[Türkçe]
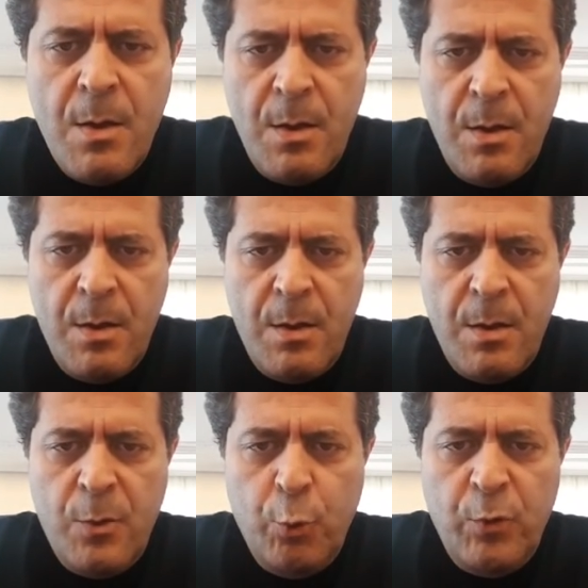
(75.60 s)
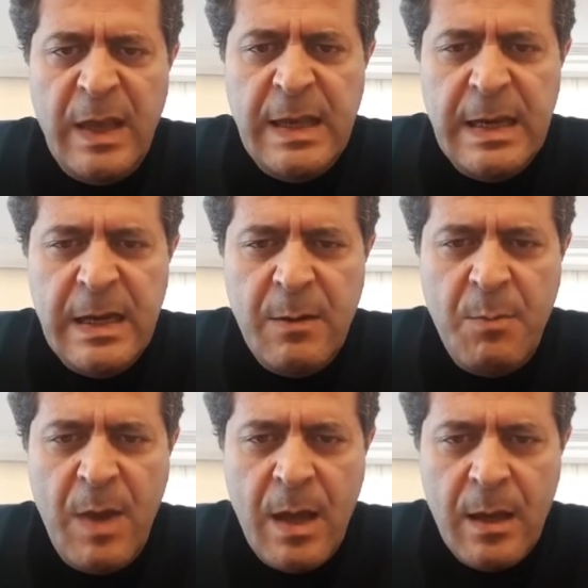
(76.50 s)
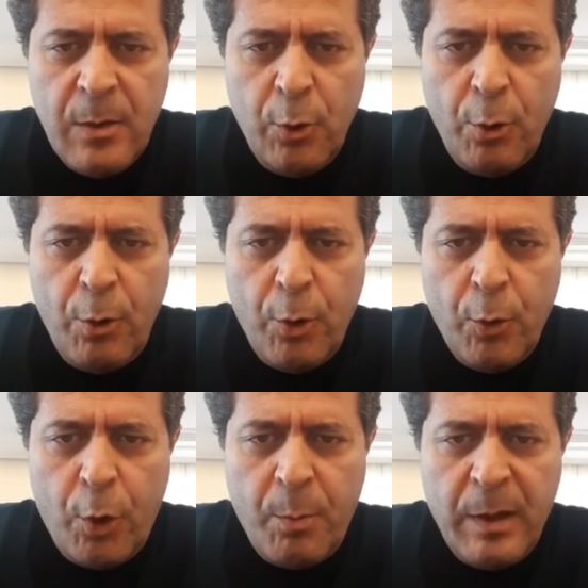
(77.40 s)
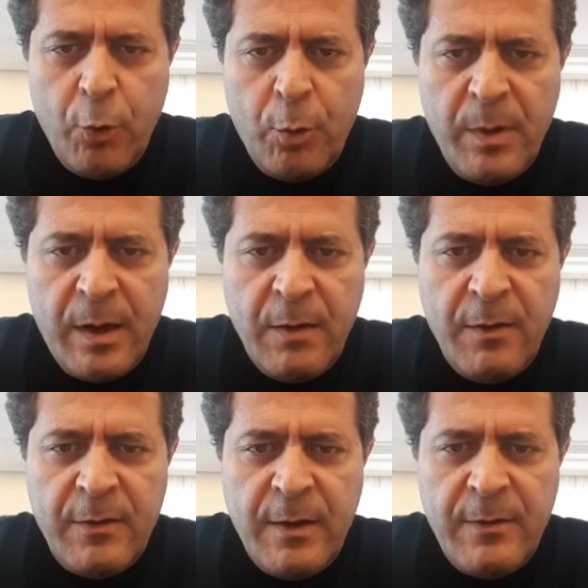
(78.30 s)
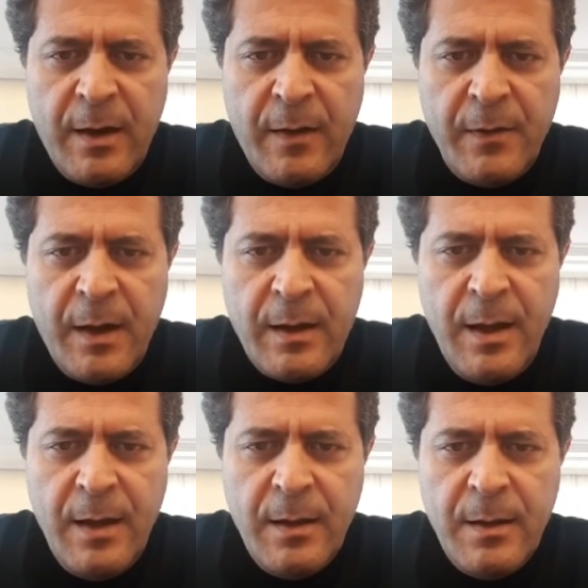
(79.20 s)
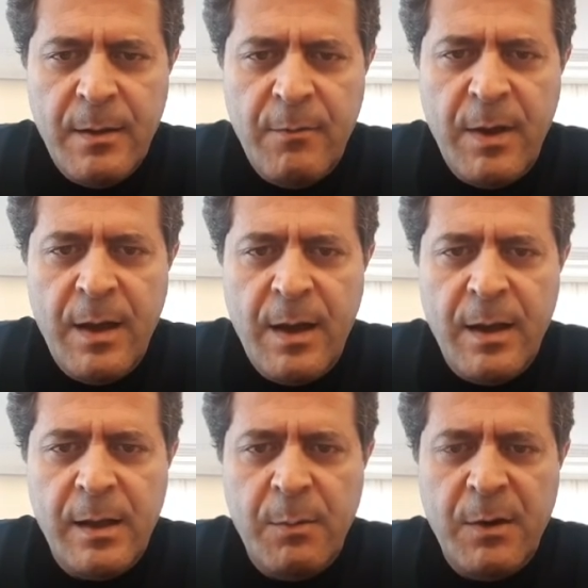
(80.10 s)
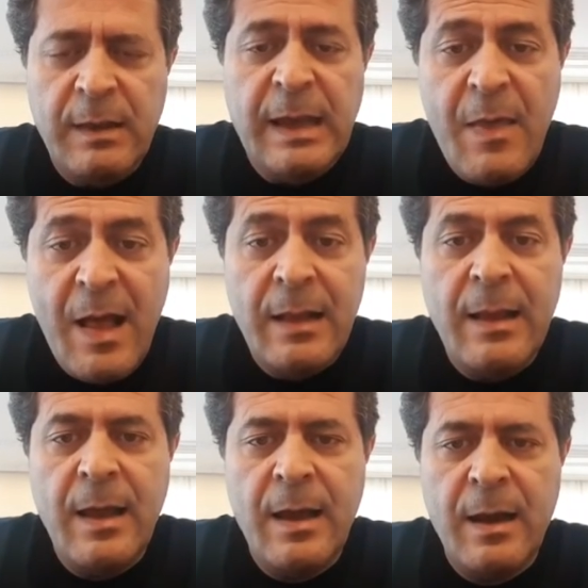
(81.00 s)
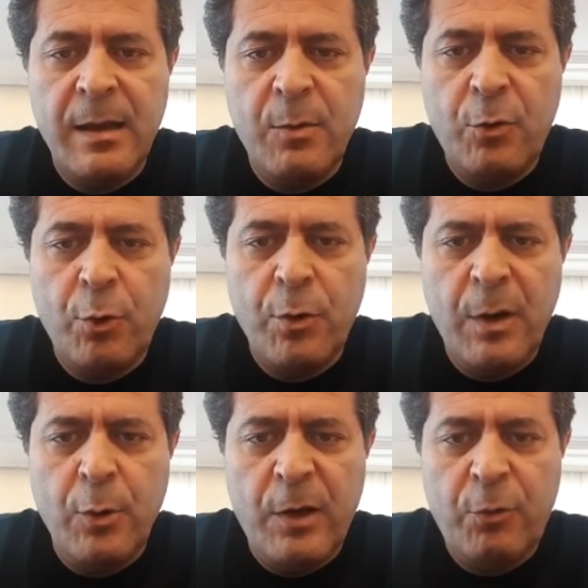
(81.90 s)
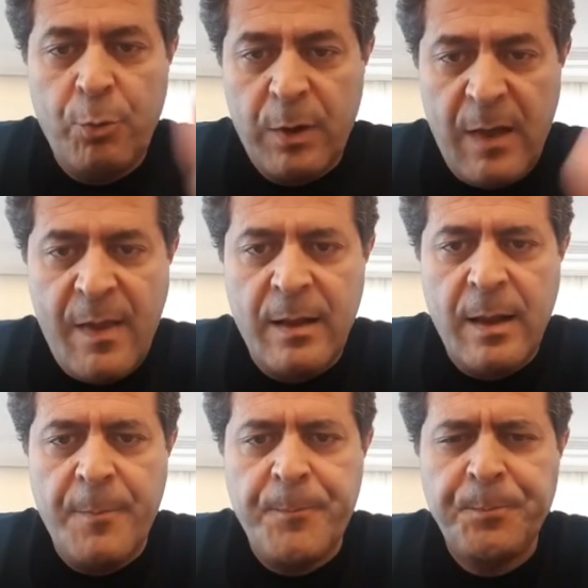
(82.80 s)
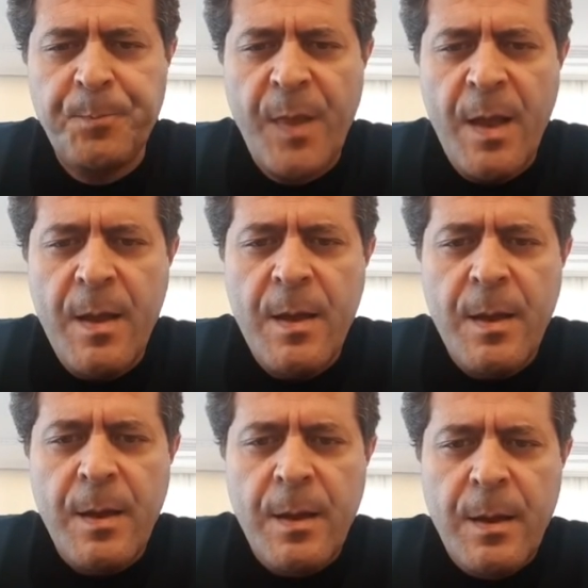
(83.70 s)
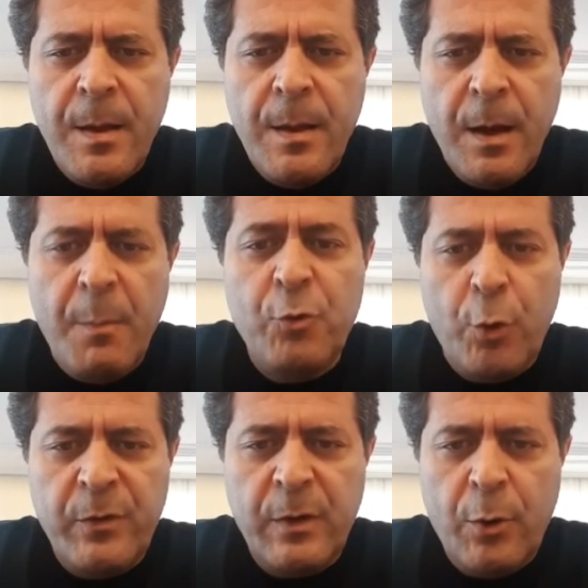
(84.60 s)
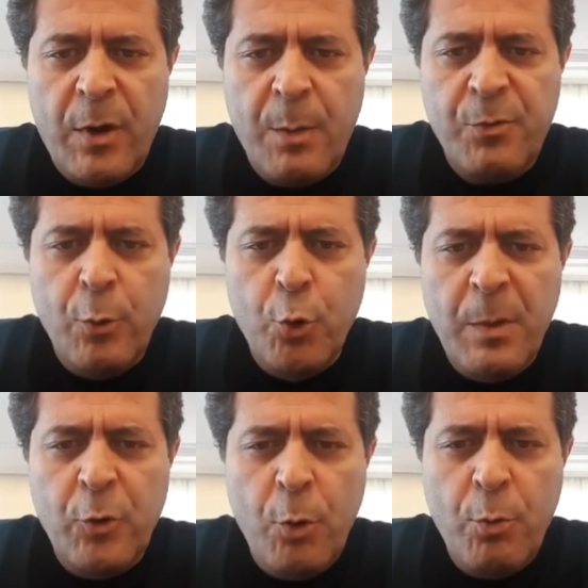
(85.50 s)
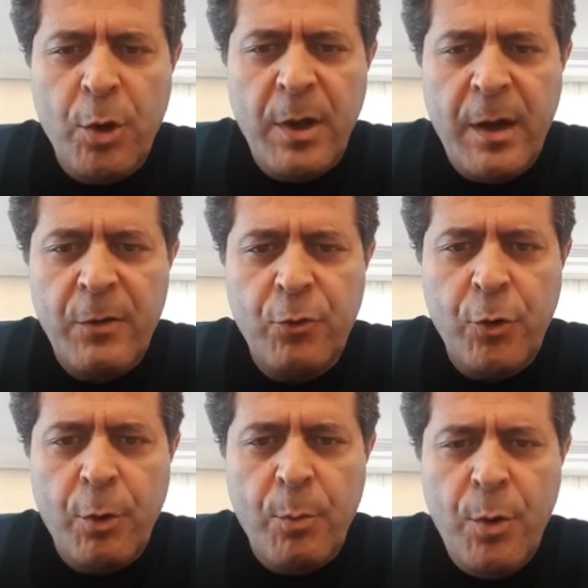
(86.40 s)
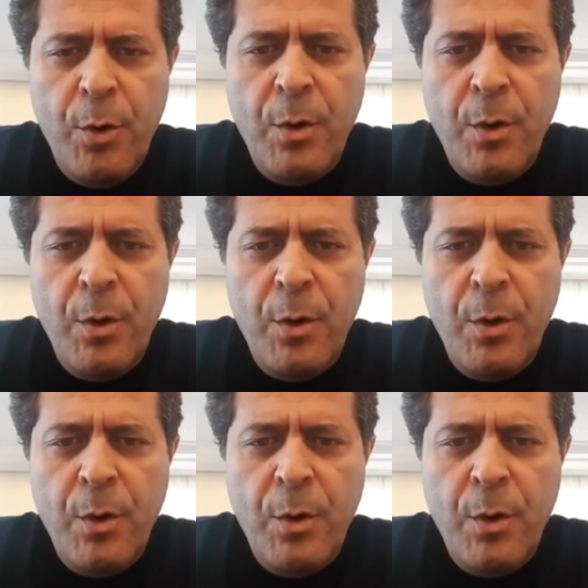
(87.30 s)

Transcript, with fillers: Ee, %20 görülüyor normal doğumlarda ve sezeryanlarda ve herhangi bir genelde herhangi bir soruna yol açmıyor genelde ama çok sık görülen bir şey. Hurma doğumu kolaylaştırıyor mu?